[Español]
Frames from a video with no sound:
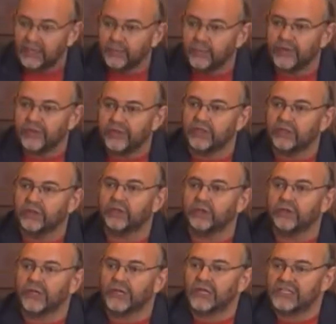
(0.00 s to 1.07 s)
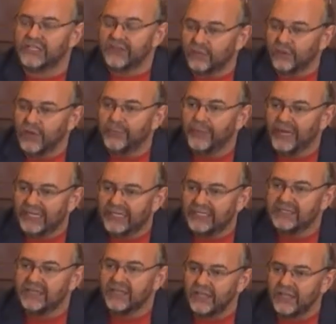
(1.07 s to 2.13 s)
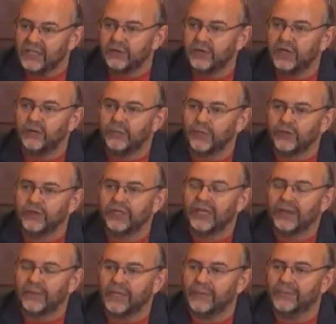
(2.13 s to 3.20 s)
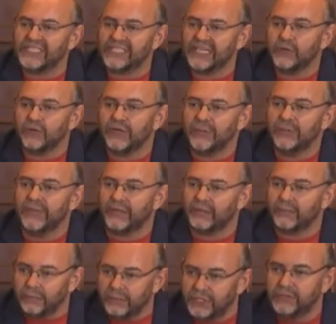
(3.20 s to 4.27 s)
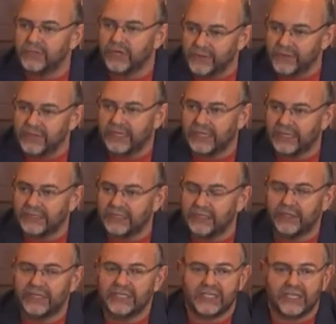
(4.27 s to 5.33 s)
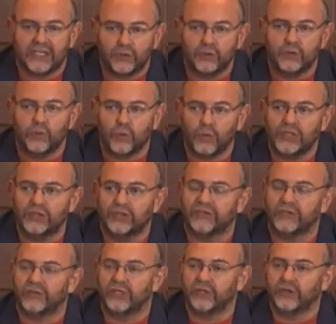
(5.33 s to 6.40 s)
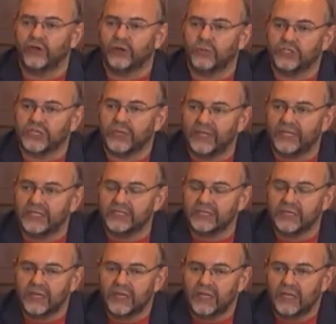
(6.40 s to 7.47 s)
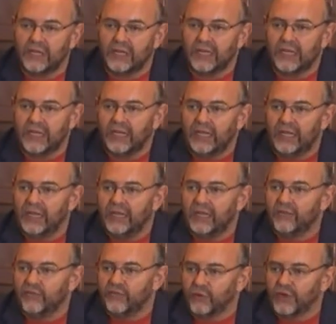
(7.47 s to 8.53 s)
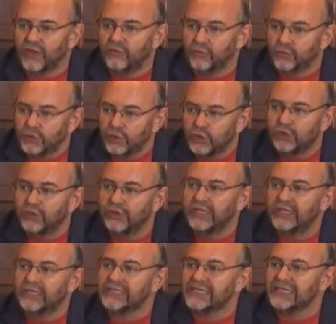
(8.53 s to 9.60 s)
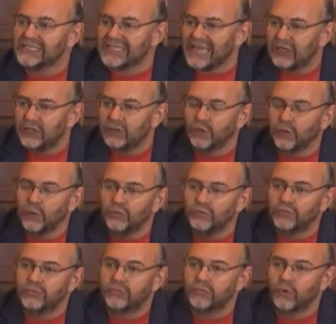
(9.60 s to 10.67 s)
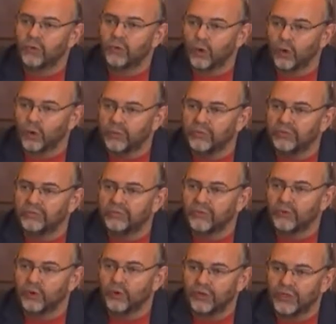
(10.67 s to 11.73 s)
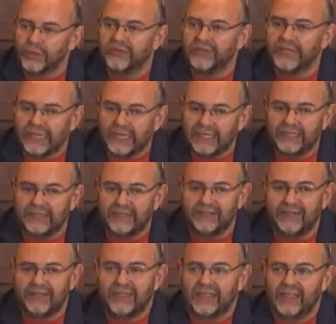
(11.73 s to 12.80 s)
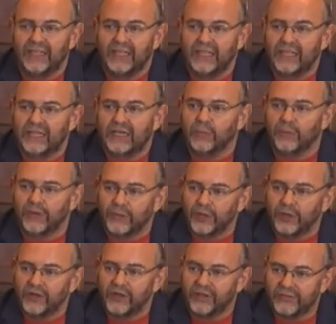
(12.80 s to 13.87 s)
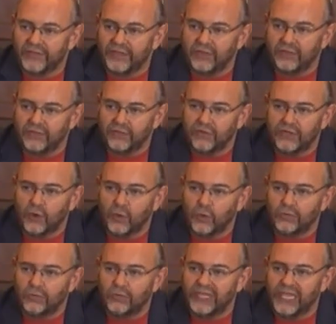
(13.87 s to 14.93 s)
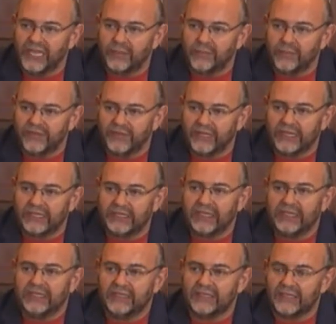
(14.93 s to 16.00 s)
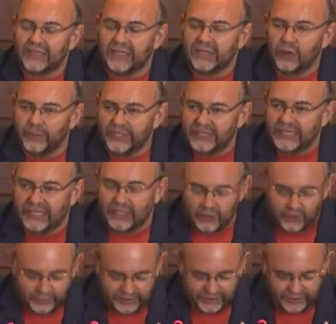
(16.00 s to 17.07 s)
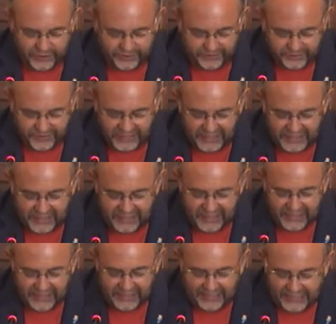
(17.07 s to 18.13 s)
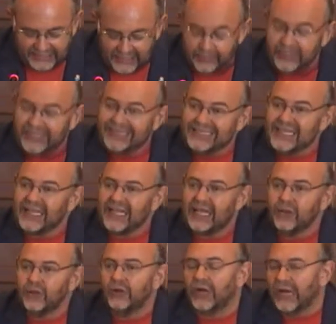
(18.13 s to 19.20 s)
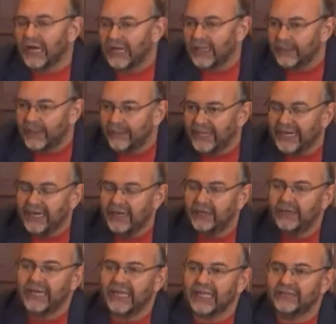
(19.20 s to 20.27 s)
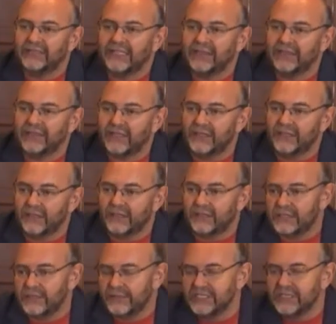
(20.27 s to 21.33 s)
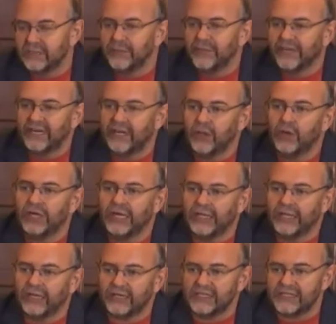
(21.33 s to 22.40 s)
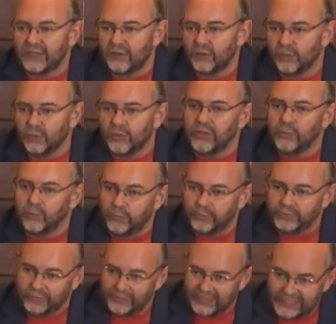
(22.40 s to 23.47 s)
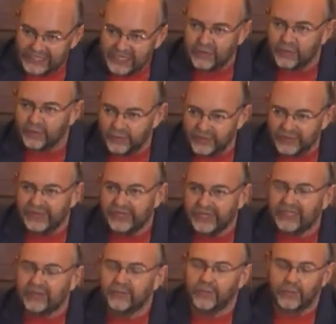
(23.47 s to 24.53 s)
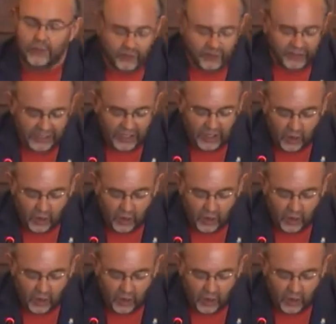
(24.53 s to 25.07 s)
que por cierto se fue a París y dijo que lo mejor que le había pasado era haber visto la bicicleta. El escritor uruguayo Horacio Quiroga, como sabéis, eh, fue, fundó en Salto un, club, un club de bicicleta y lo primero que hicieron fue un viaje en bicicleta de 90 kilómetros. Y también he sacado a Eva Amaral, la cantante, eh, ya sabéis, Eva Amaral y Juan Aguirre, ese grupo de pop, también han salido en bicicleta en mi blog.